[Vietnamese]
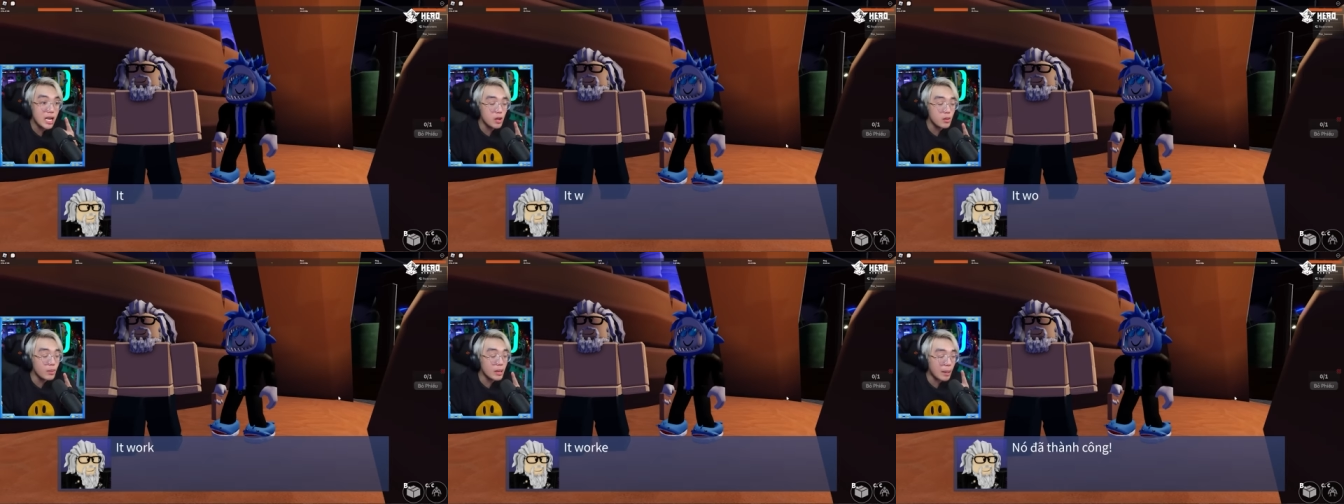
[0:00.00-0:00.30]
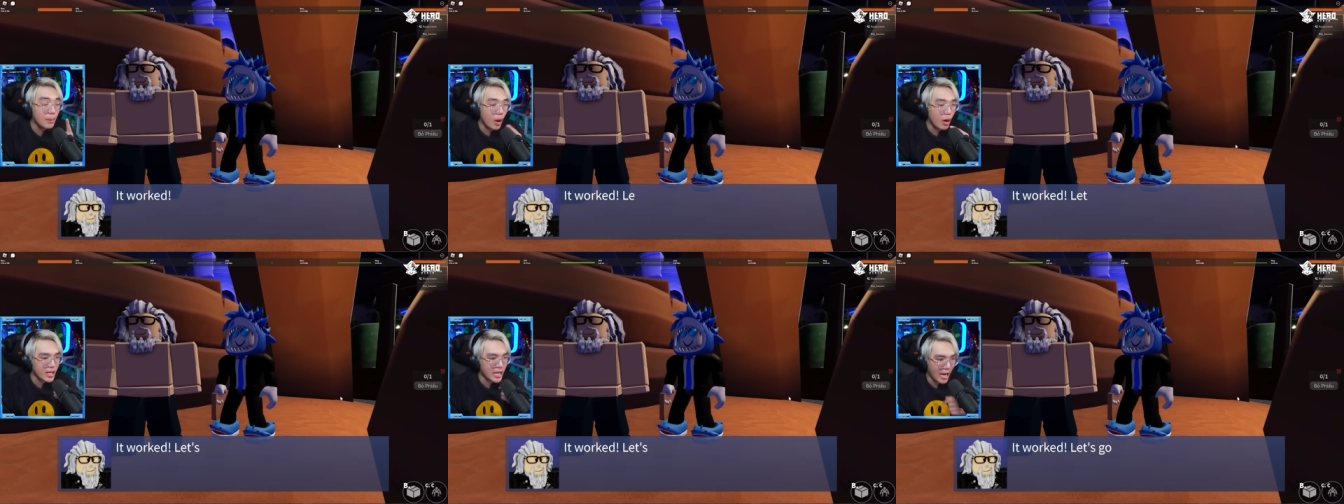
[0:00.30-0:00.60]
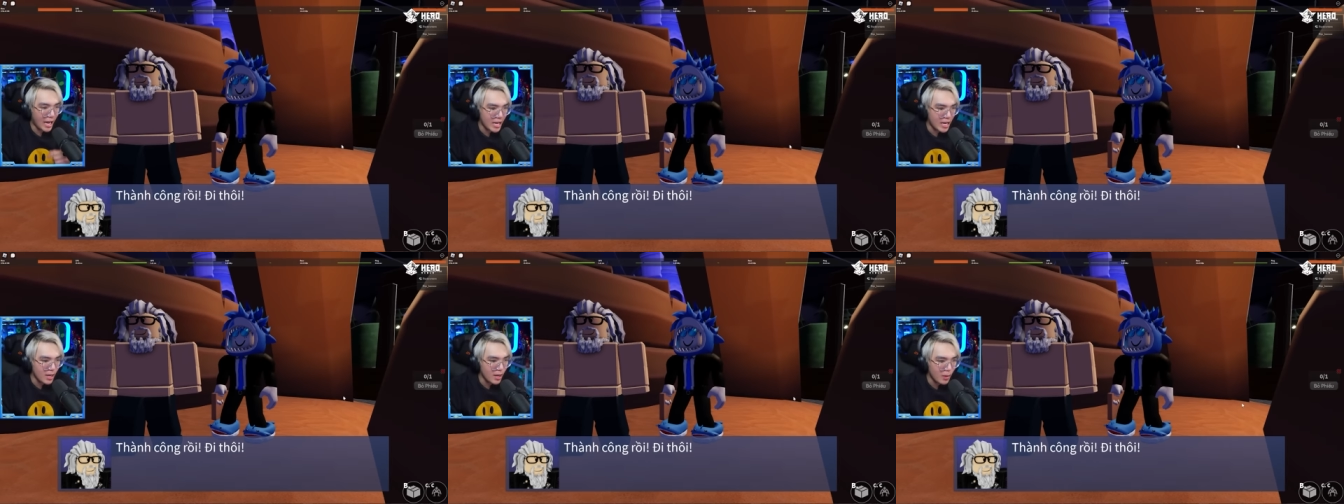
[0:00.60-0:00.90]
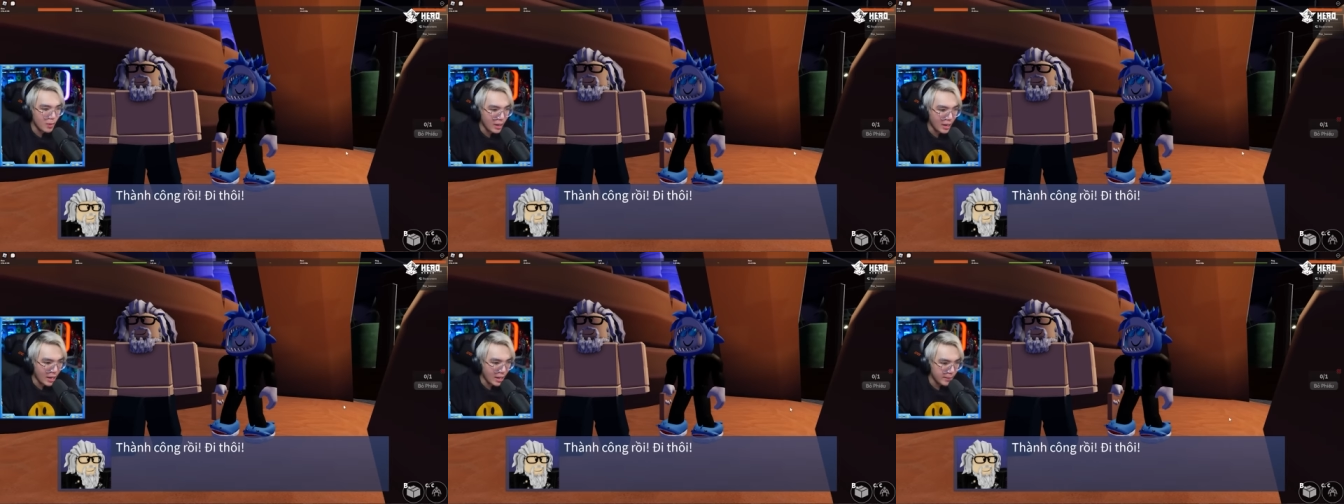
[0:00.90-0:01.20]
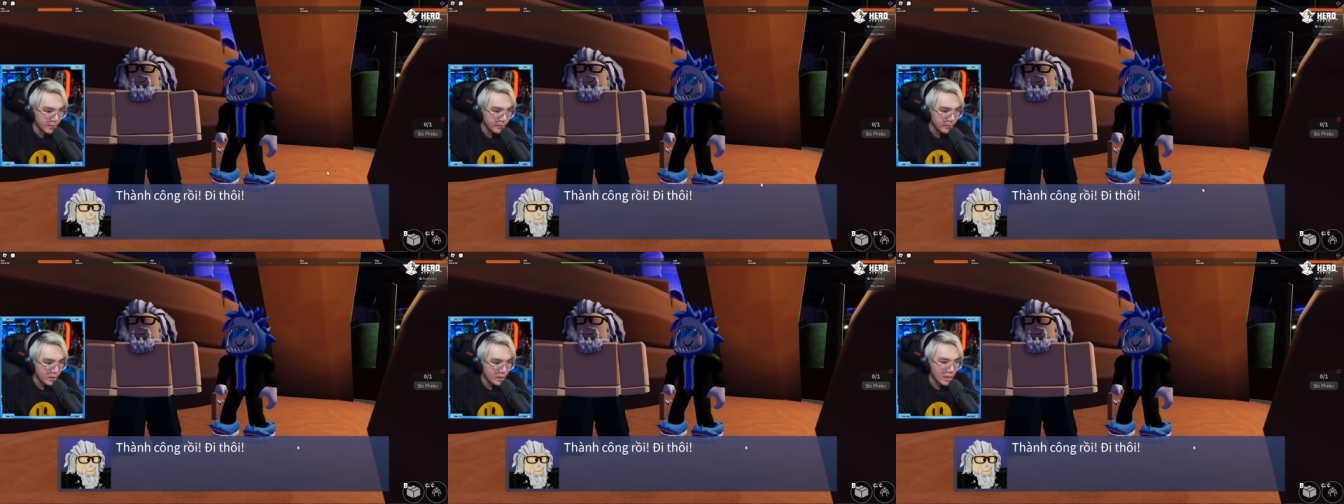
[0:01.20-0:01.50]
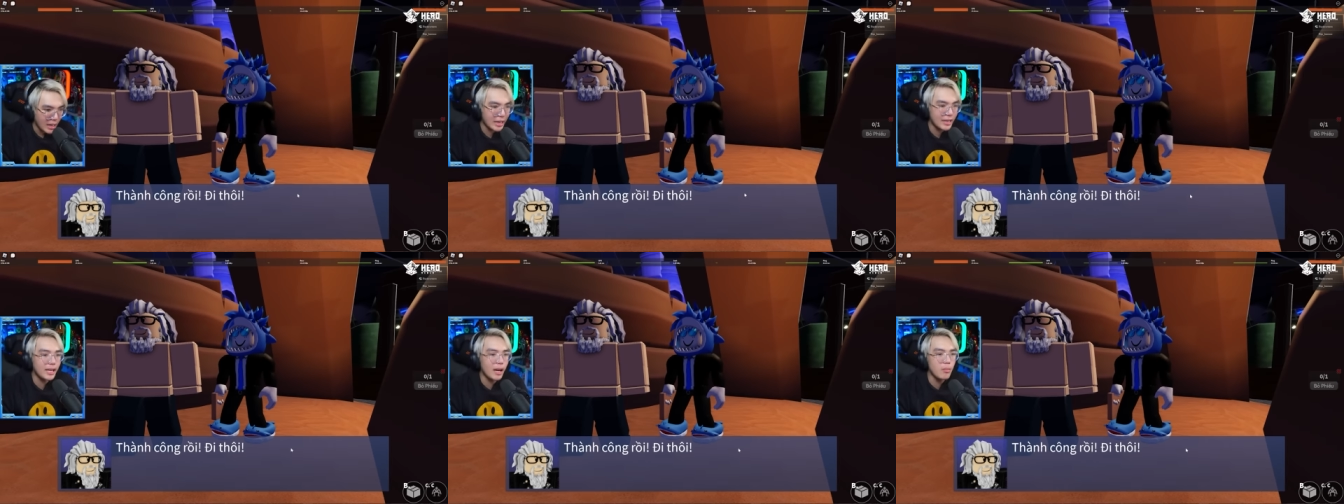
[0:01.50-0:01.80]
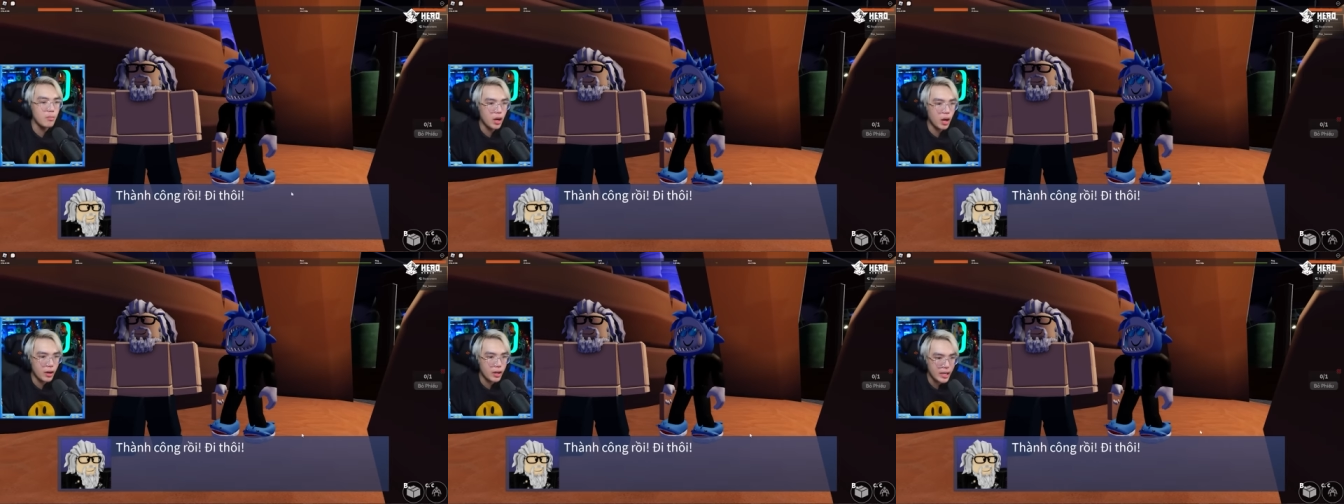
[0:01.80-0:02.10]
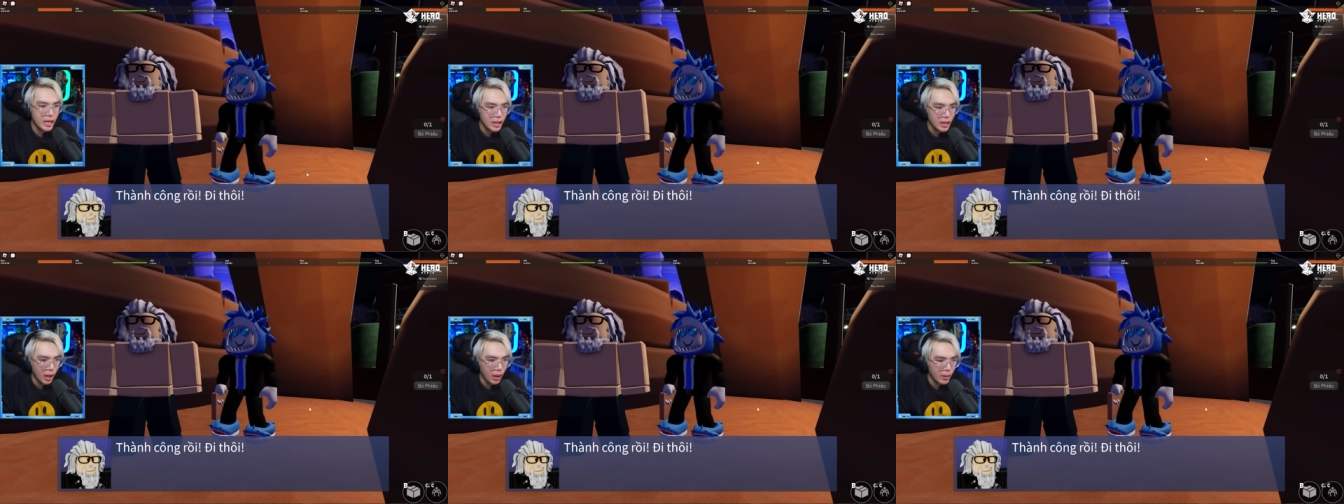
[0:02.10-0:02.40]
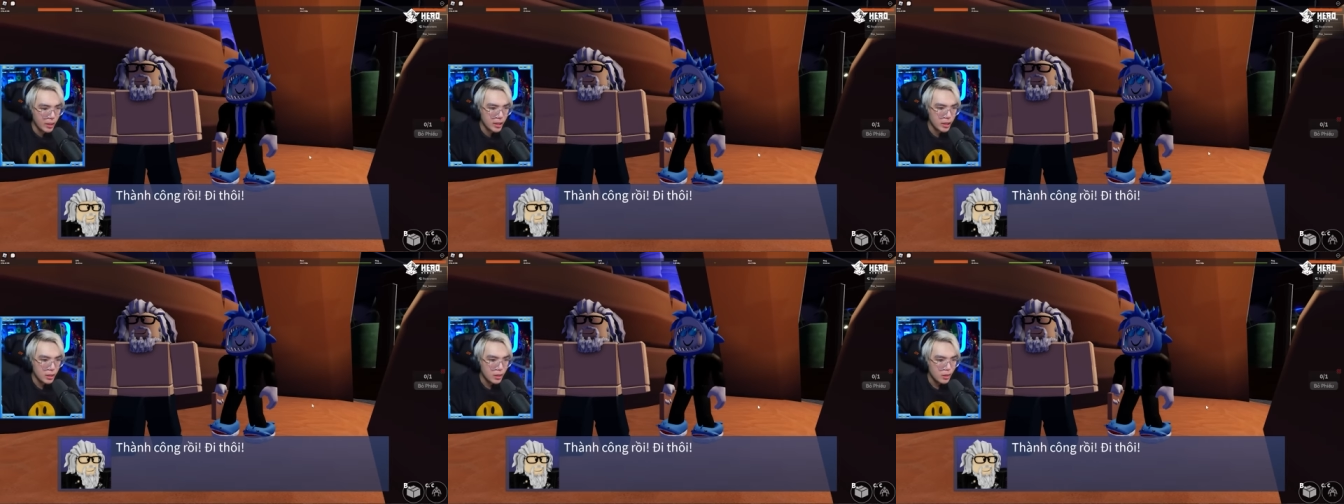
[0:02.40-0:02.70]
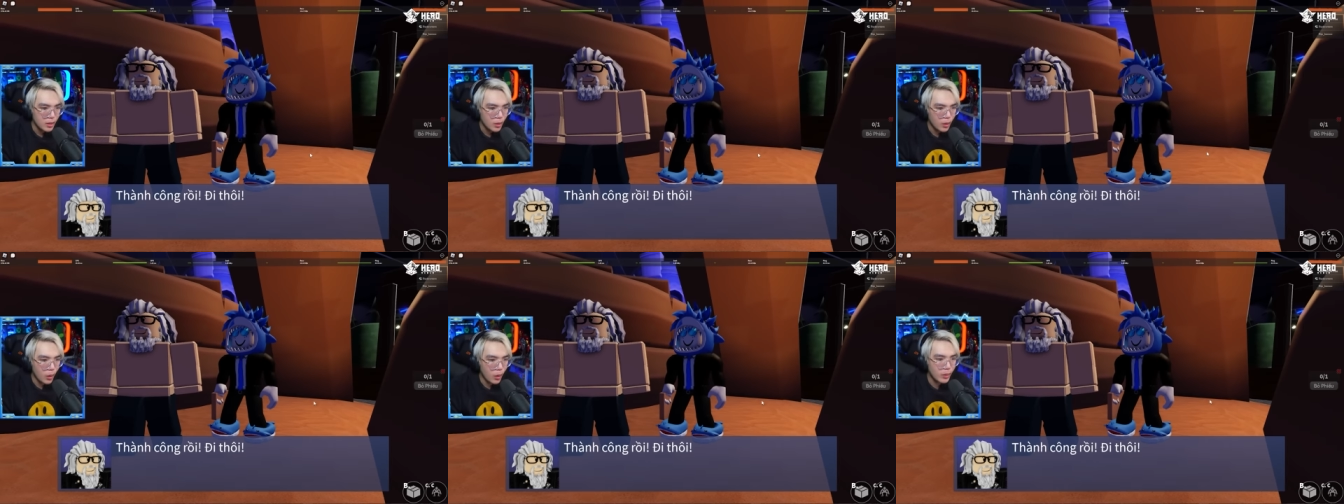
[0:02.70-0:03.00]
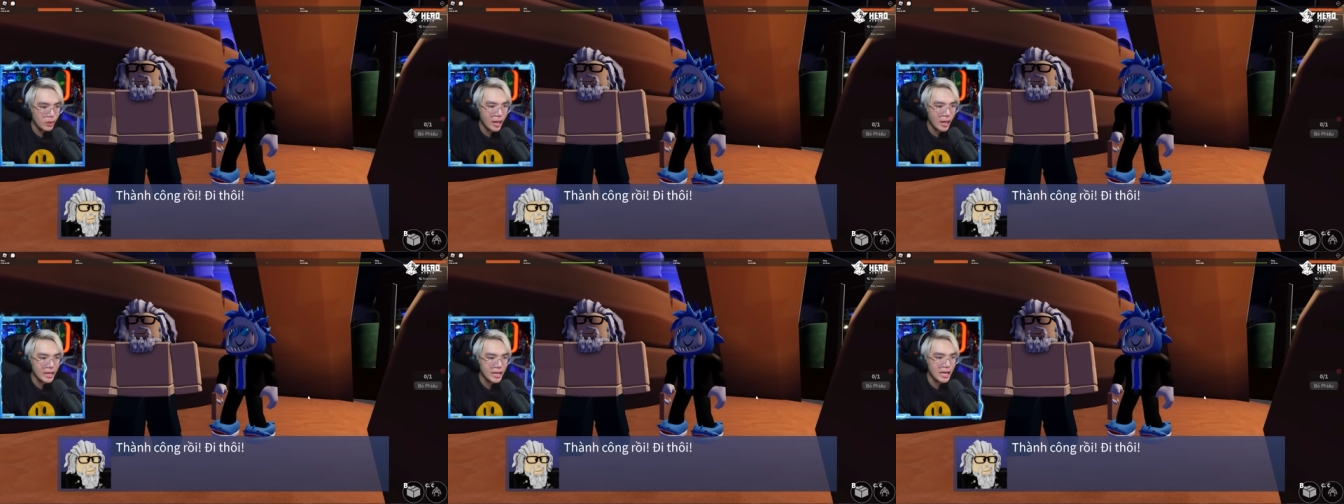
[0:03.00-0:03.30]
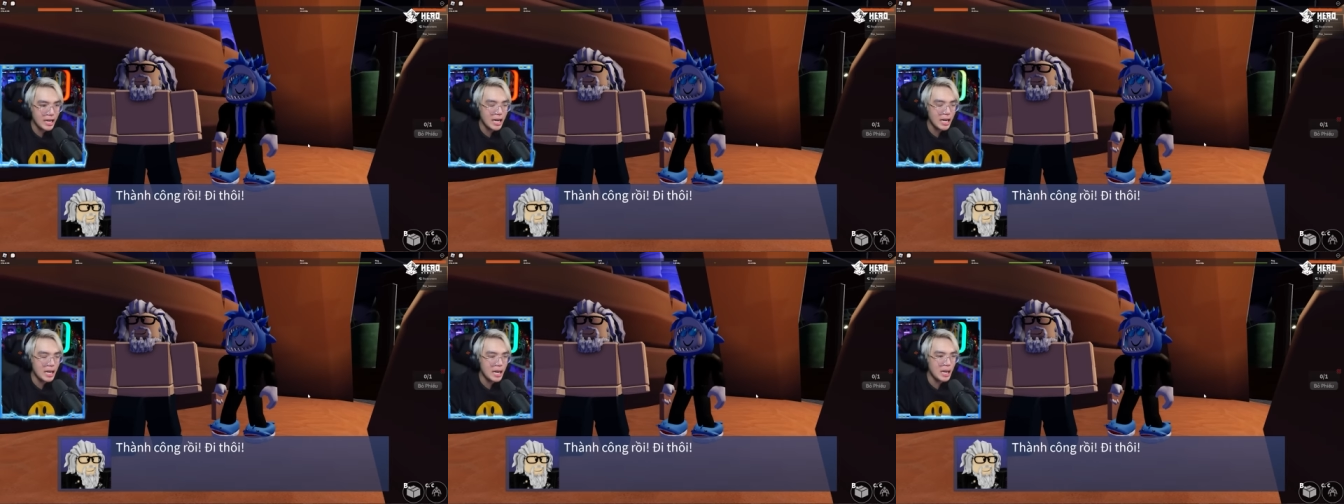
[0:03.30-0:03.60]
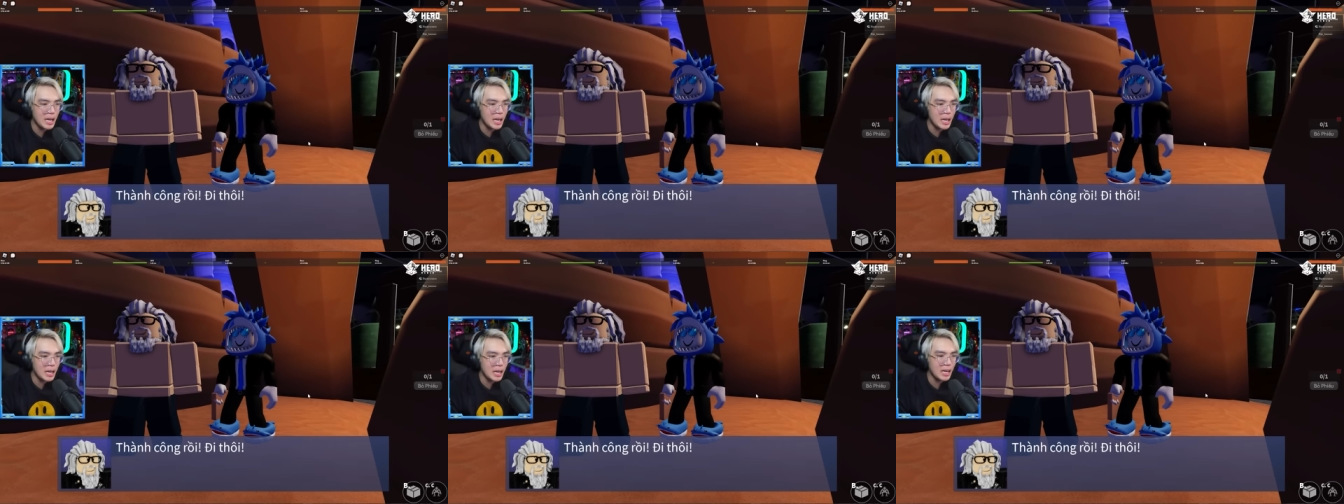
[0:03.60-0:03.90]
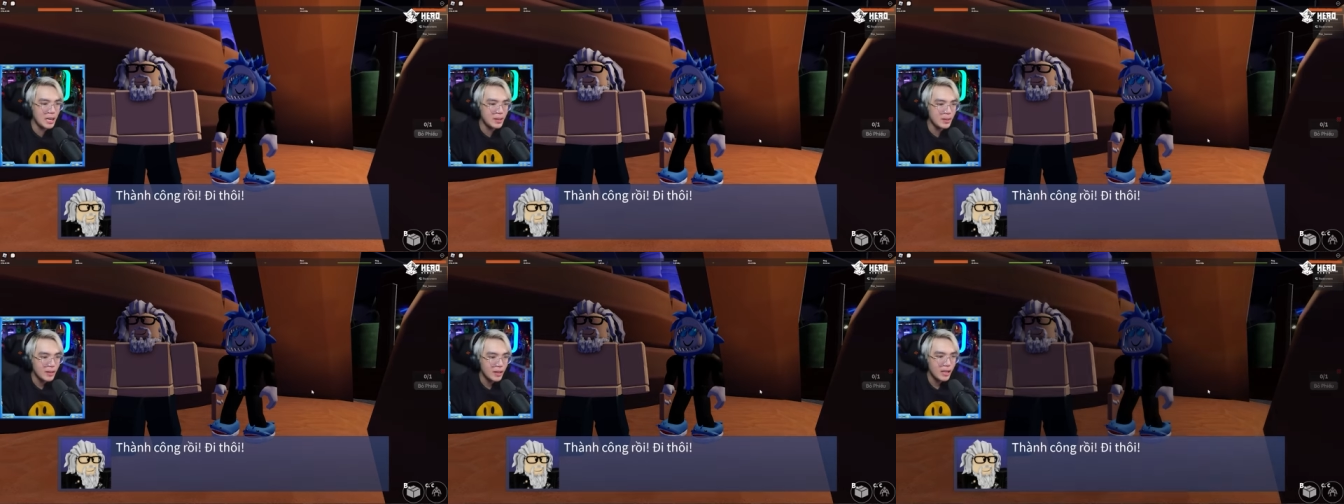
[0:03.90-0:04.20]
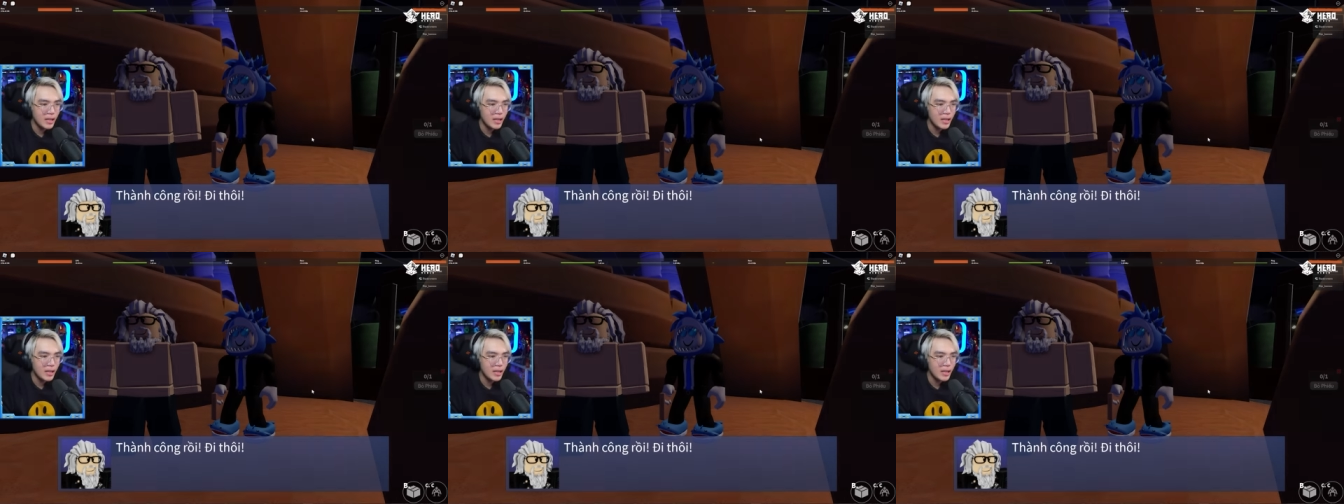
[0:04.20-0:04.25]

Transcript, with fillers: chúng ta bỏ chạy ok thành công rồi đi thôi ok đi đi đi đi đi